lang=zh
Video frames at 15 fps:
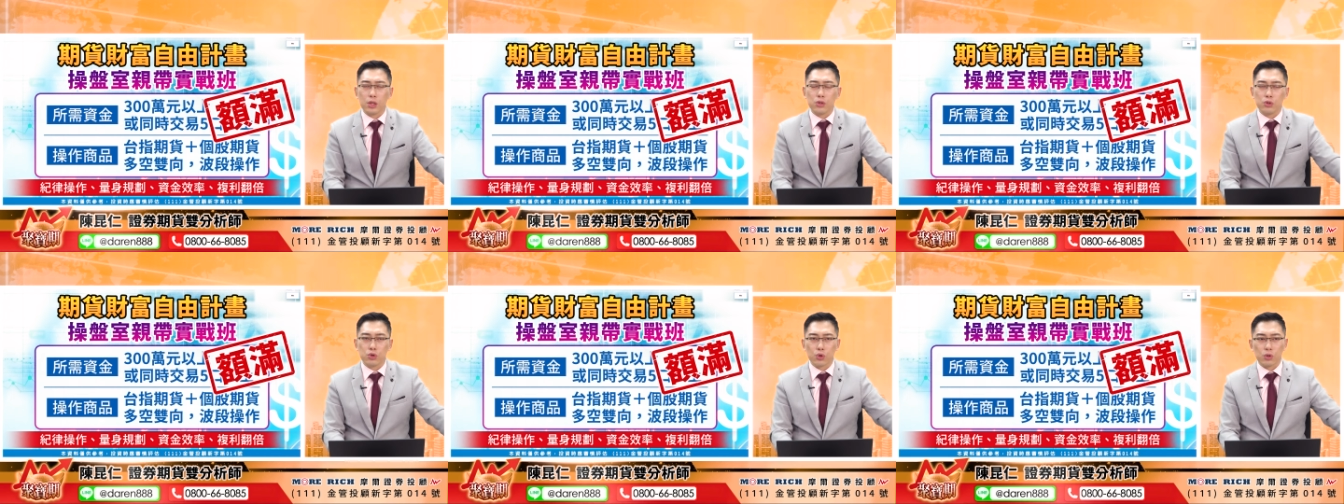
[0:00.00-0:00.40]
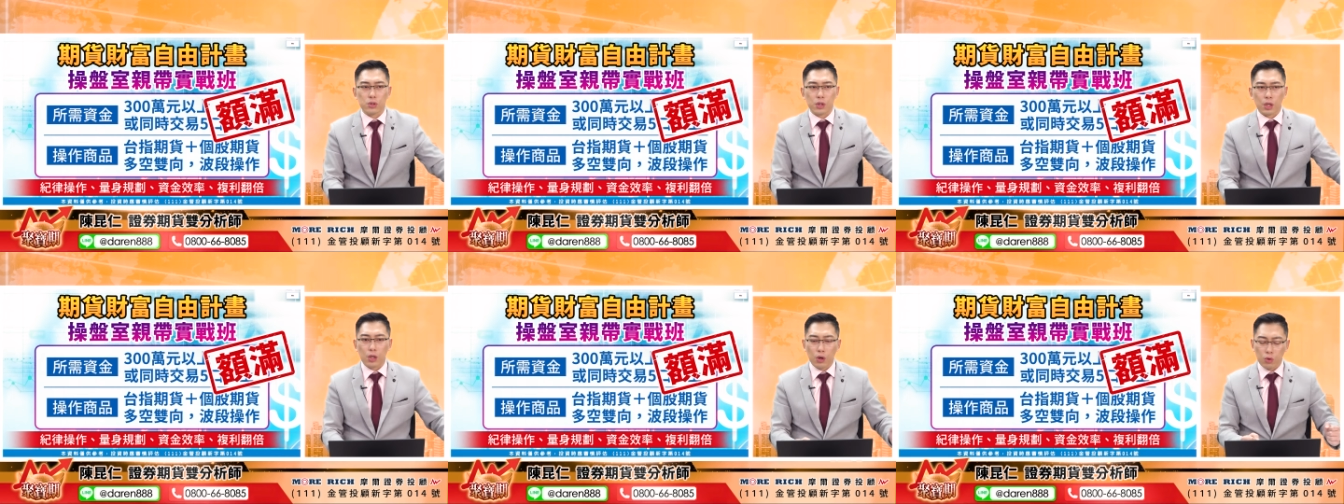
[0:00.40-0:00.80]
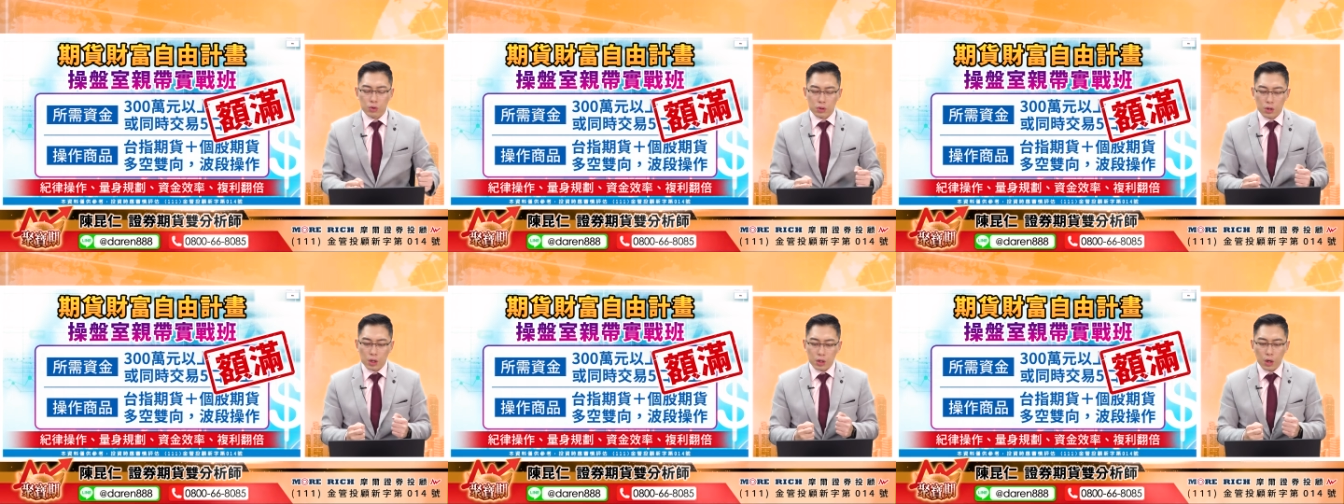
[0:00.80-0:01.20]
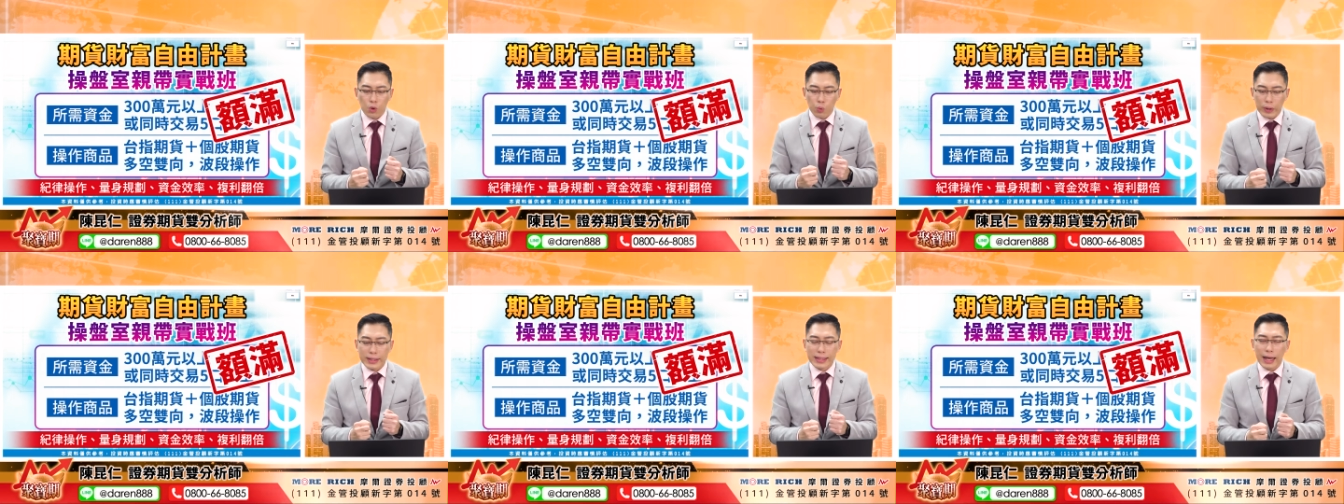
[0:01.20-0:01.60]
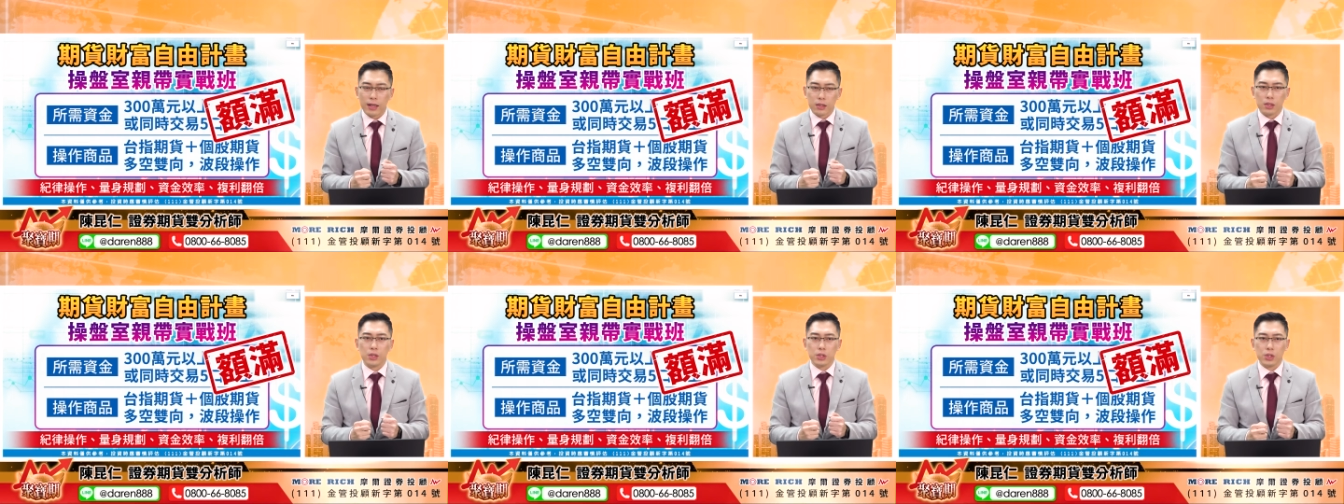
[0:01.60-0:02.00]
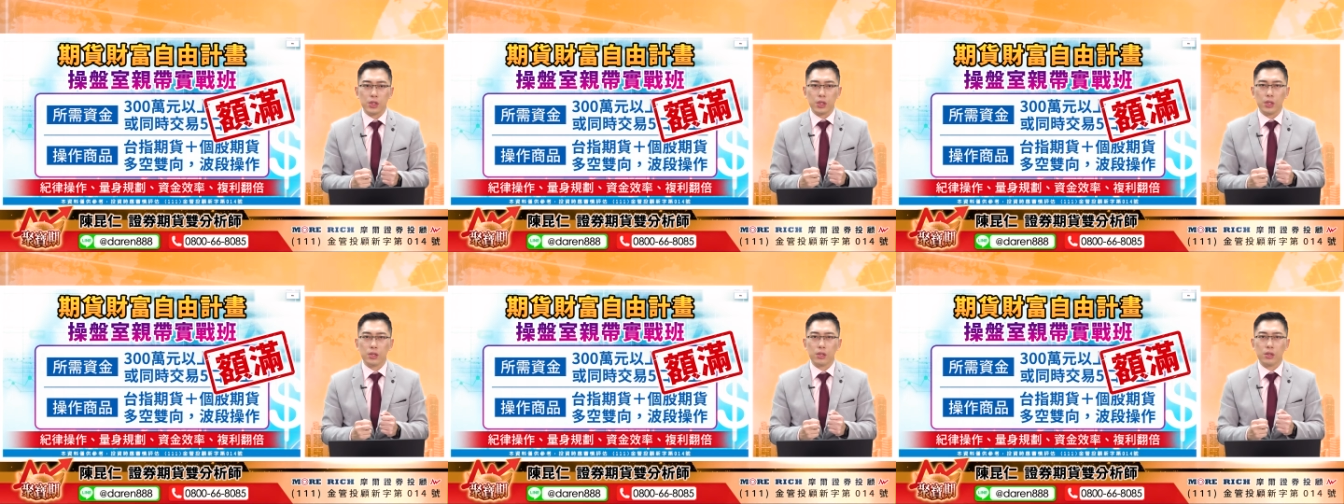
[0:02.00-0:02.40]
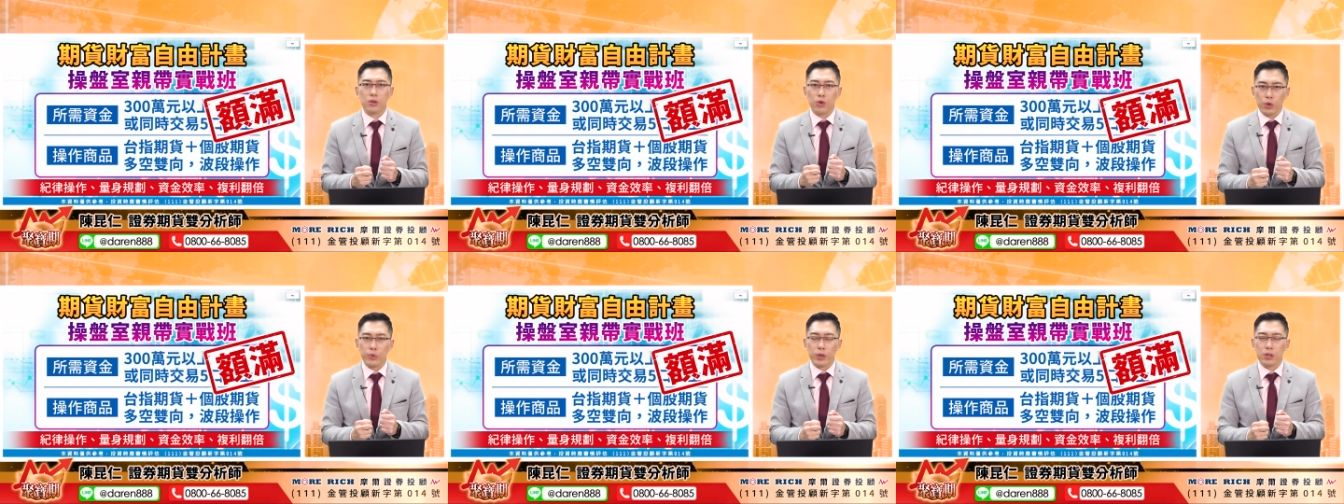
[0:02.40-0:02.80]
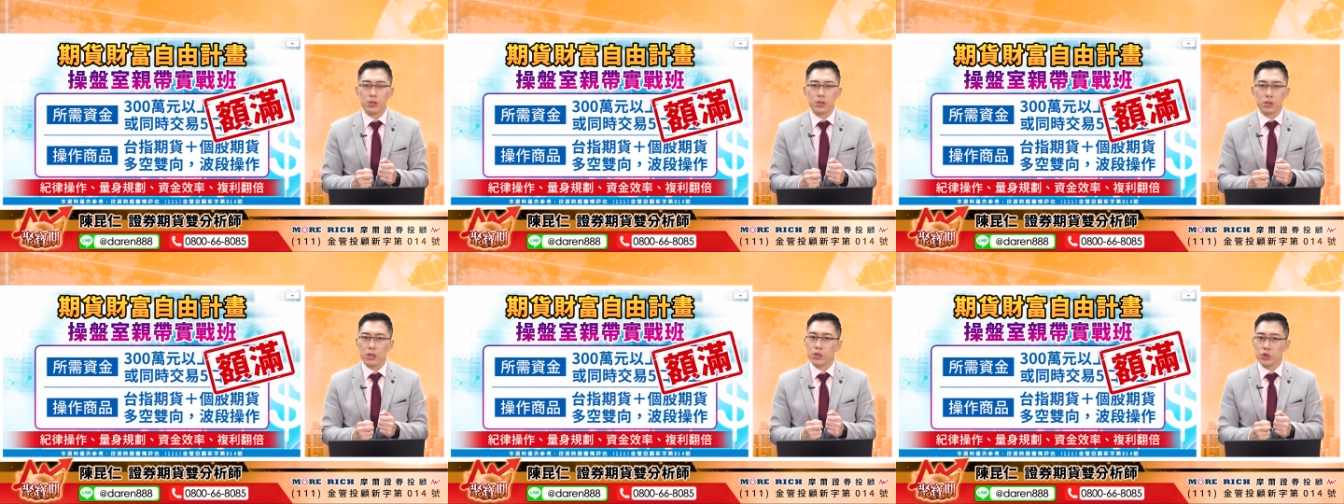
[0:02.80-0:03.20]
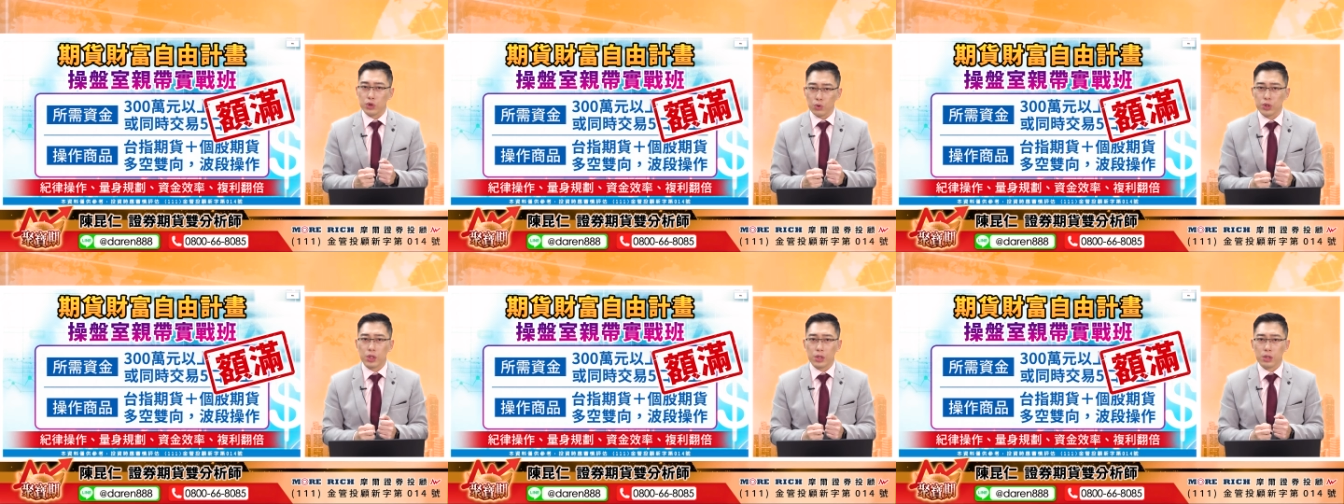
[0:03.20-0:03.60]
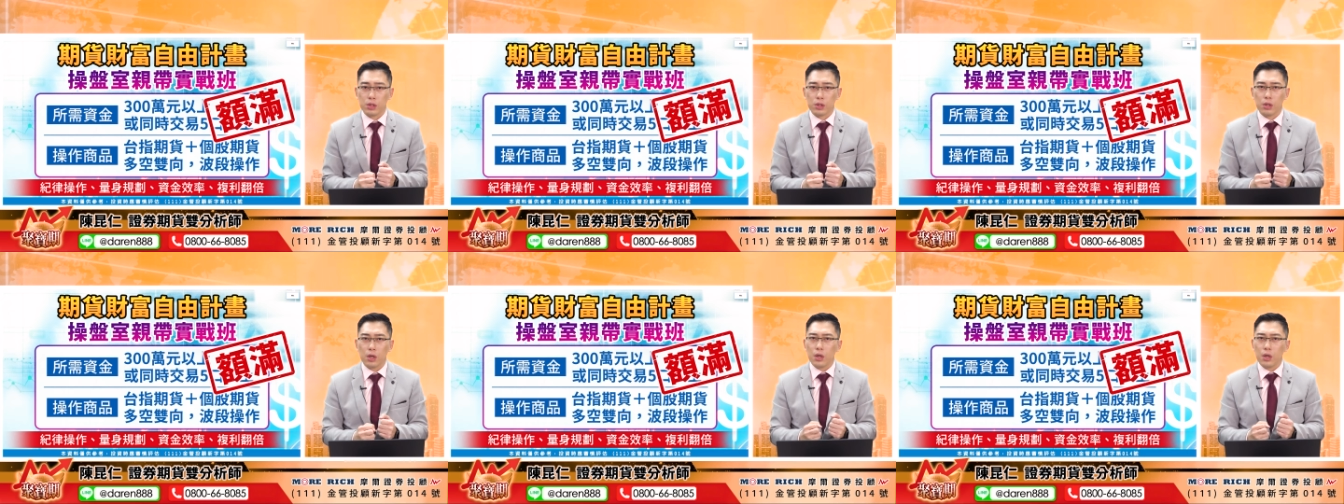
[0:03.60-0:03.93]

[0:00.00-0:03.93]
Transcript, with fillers: 就能够能够为纳的一些会员真的是有限的，